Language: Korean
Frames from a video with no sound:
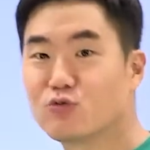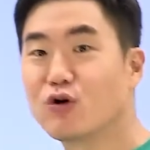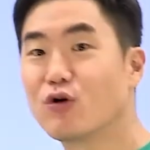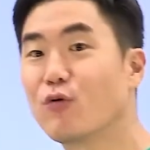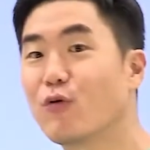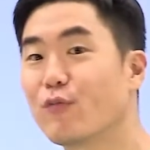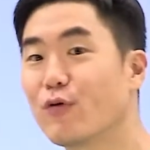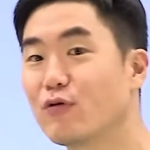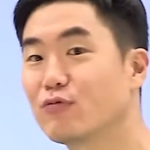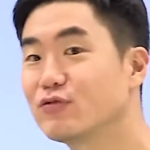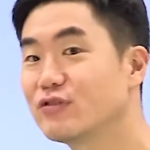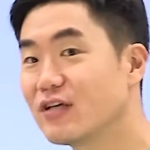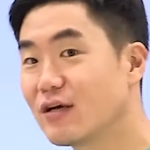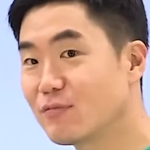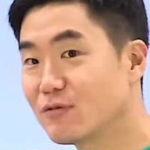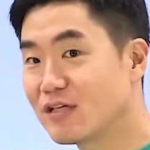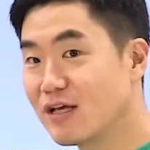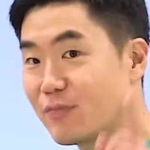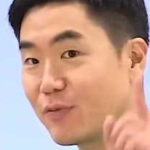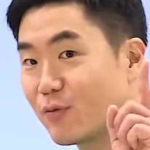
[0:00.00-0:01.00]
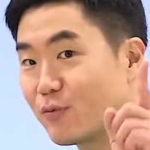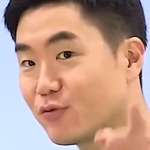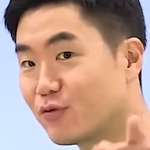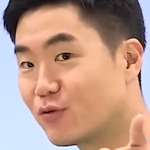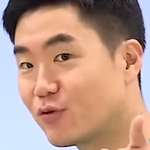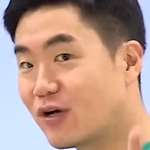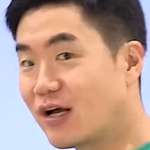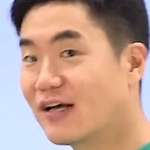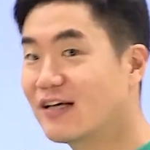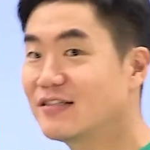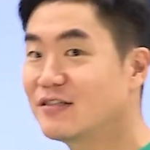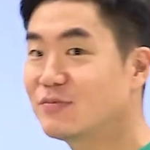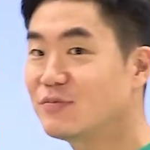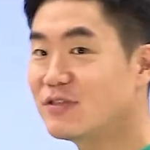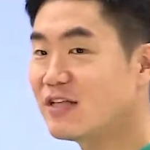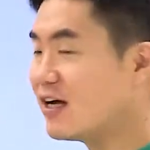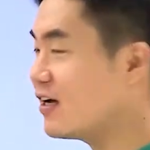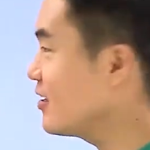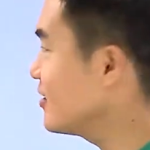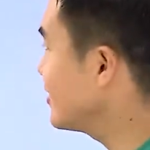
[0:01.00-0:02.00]
9월 모평 문제 한번 살펴보도록
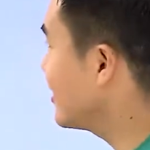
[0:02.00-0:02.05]
하겠습니다.